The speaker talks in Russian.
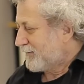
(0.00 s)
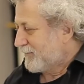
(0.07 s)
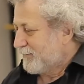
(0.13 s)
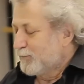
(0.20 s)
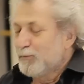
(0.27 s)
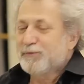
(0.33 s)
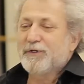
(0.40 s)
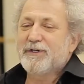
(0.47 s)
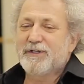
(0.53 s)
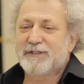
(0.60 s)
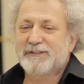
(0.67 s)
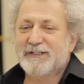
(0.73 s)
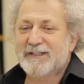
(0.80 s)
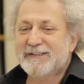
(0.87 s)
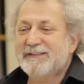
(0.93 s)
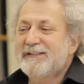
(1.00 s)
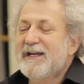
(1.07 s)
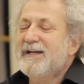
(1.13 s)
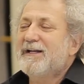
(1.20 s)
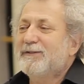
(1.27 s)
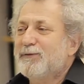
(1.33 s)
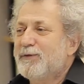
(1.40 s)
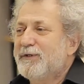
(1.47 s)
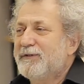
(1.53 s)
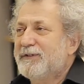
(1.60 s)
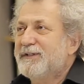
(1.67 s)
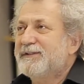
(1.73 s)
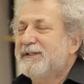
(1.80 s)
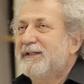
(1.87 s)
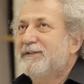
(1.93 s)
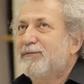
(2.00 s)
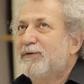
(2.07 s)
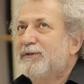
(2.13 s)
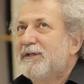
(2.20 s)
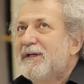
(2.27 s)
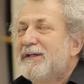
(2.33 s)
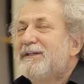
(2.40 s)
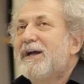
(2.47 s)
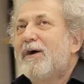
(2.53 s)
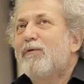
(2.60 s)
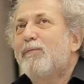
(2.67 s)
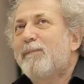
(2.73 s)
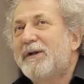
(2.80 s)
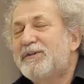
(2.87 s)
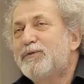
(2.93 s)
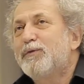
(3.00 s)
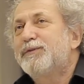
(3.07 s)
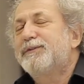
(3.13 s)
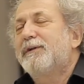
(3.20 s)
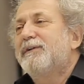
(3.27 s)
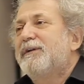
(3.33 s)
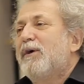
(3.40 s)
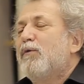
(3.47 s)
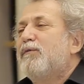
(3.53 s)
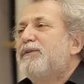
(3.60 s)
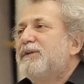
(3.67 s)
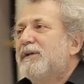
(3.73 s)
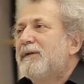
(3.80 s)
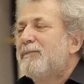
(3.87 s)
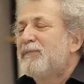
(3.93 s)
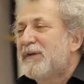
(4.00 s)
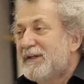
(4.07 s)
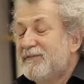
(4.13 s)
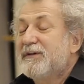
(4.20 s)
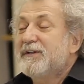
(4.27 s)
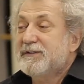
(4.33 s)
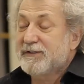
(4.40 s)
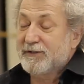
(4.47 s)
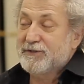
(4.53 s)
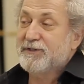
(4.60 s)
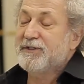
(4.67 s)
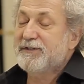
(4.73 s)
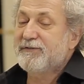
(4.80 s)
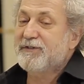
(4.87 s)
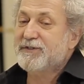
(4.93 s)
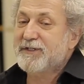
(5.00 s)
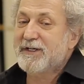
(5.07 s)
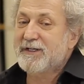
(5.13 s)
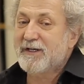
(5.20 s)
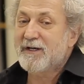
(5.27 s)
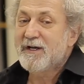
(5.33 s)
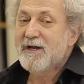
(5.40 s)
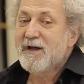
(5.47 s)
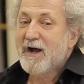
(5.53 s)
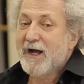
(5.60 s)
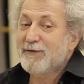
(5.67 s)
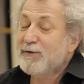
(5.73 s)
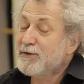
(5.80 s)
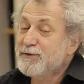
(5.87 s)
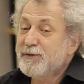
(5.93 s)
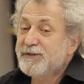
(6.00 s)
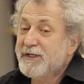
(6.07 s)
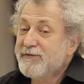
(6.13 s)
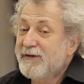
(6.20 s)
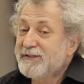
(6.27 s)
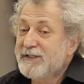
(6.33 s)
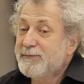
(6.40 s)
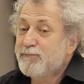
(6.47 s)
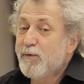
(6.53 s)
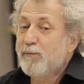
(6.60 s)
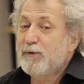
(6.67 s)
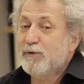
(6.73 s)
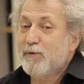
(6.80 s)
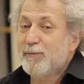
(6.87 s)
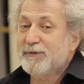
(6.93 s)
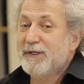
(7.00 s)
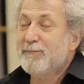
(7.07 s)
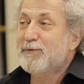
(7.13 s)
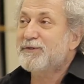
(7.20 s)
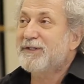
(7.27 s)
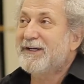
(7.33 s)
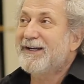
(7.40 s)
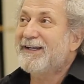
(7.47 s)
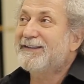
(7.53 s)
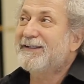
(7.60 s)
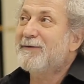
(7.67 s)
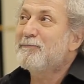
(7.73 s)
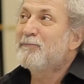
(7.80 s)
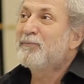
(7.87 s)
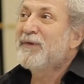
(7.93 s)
внутренних страстей, которые, так сказать, вот я почувствовал, я увидел и выразил через движение, оно должно захватить публику, потому что это,